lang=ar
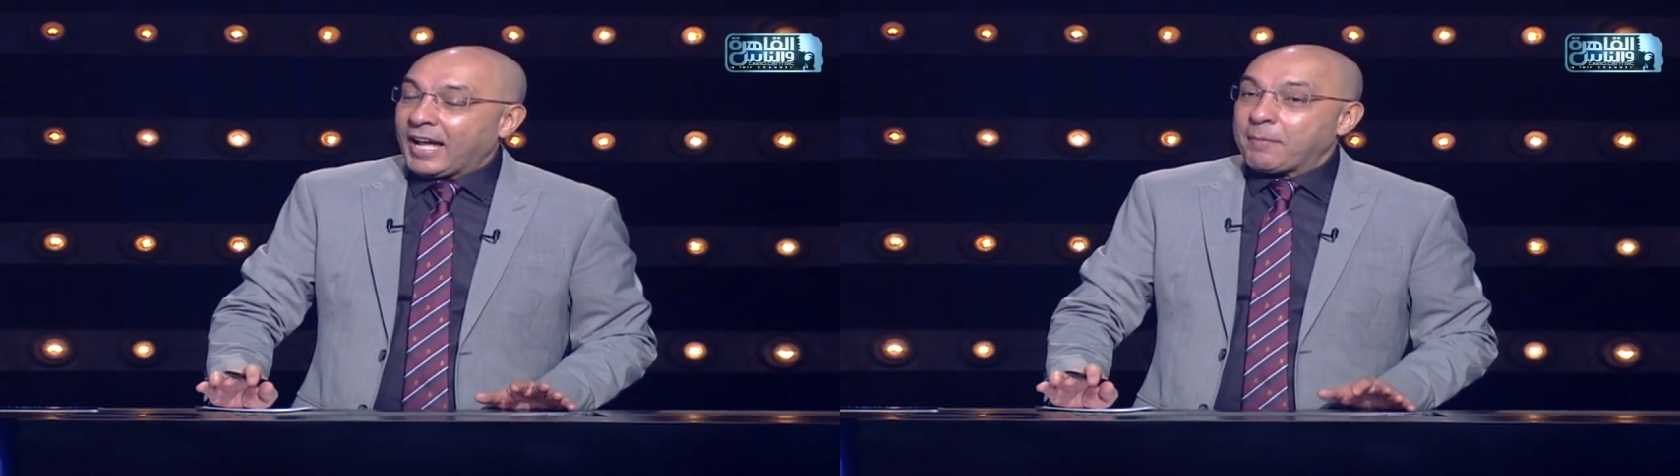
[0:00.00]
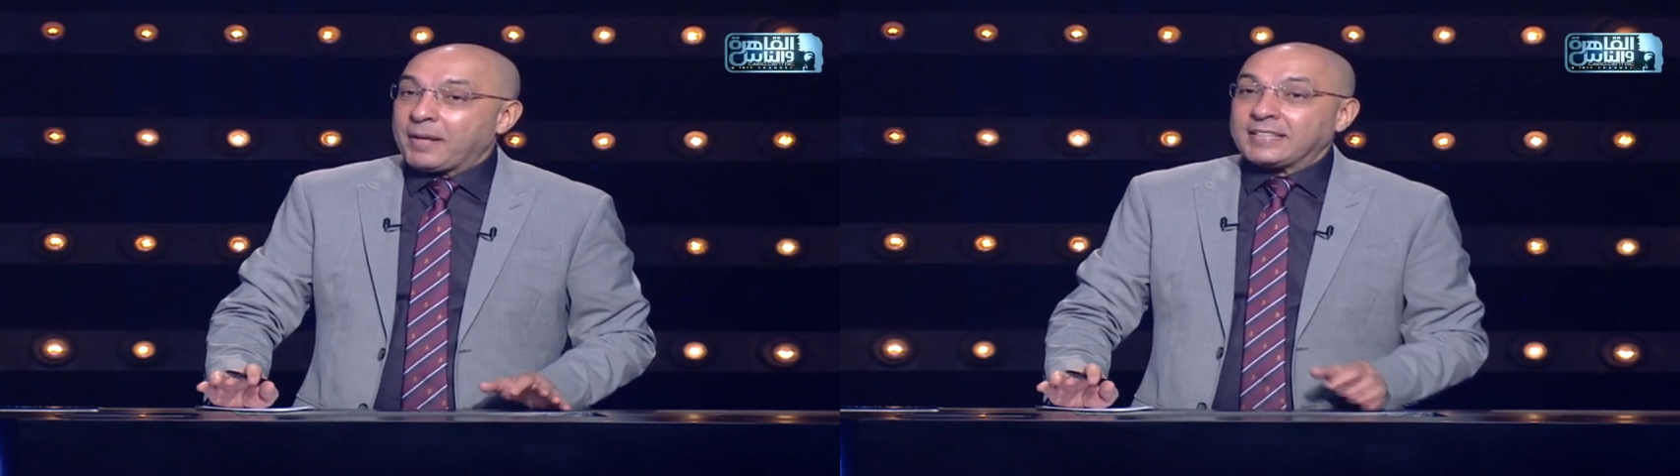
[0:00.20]

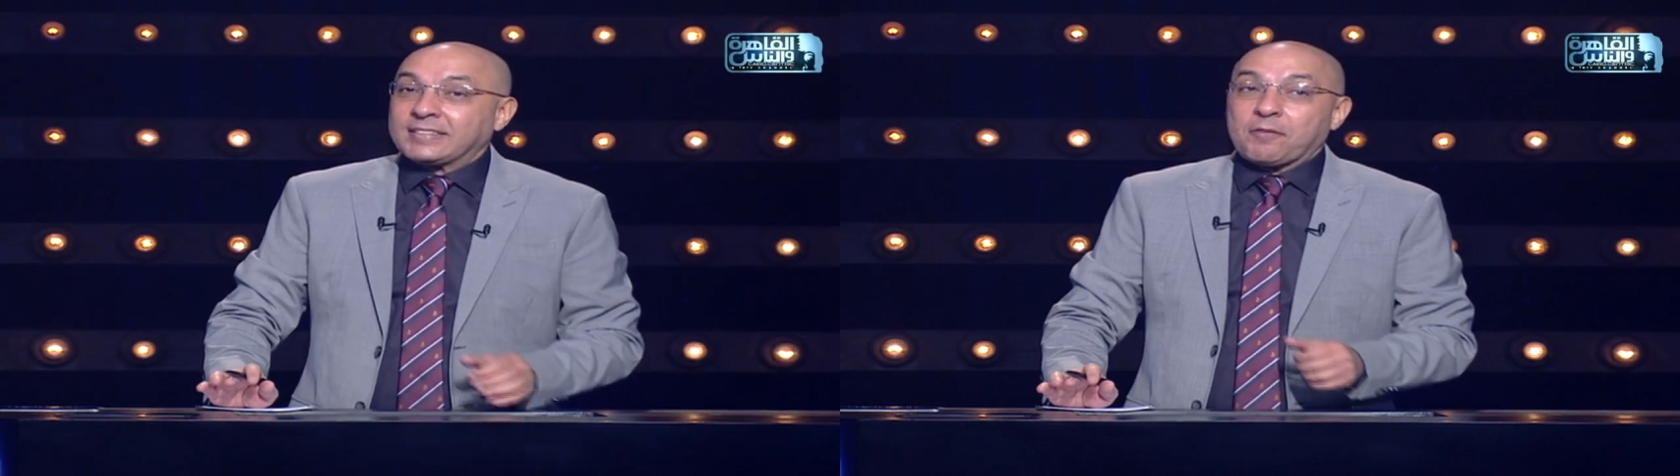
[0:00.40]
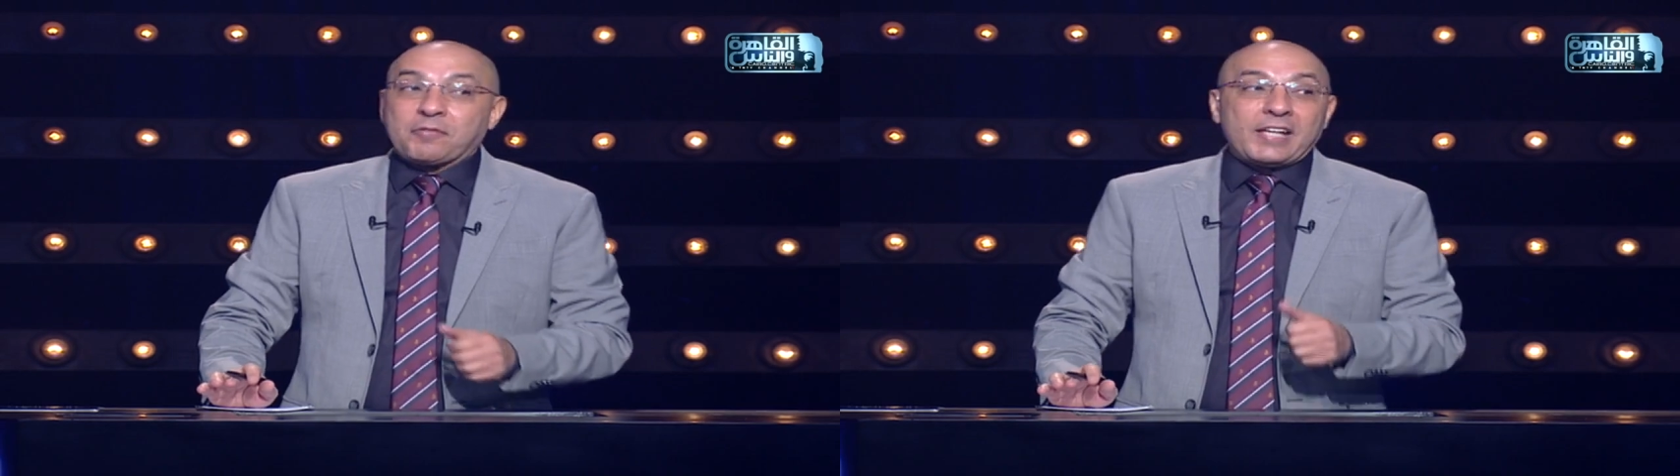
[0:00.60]
هيبقى
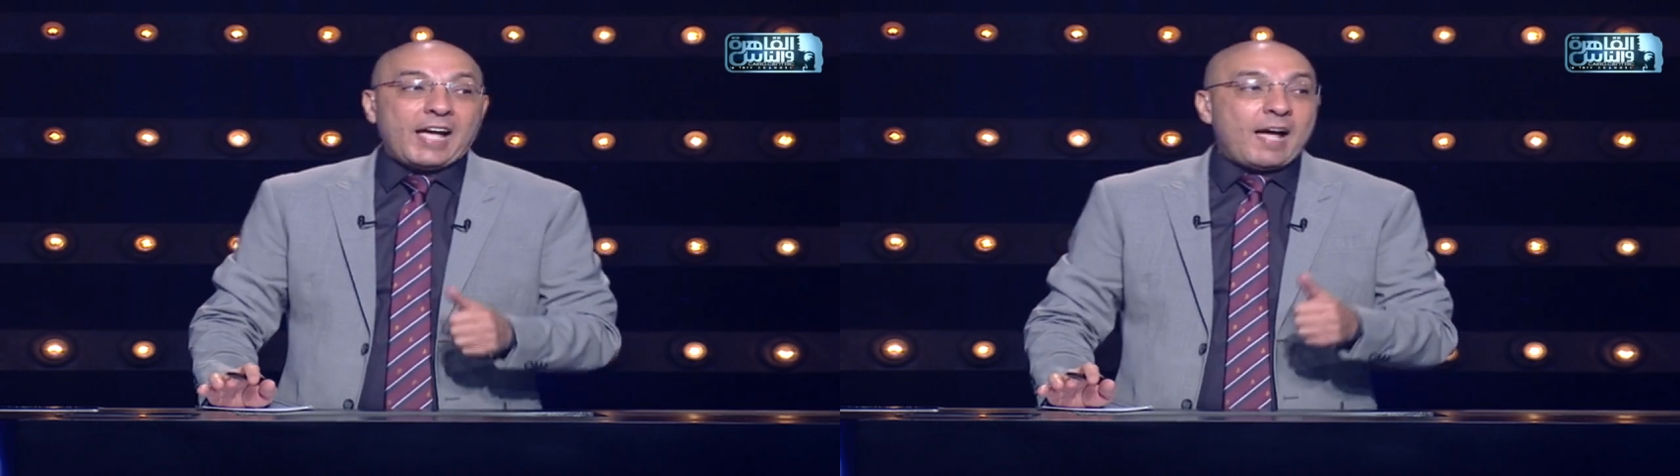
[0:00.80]
لسه في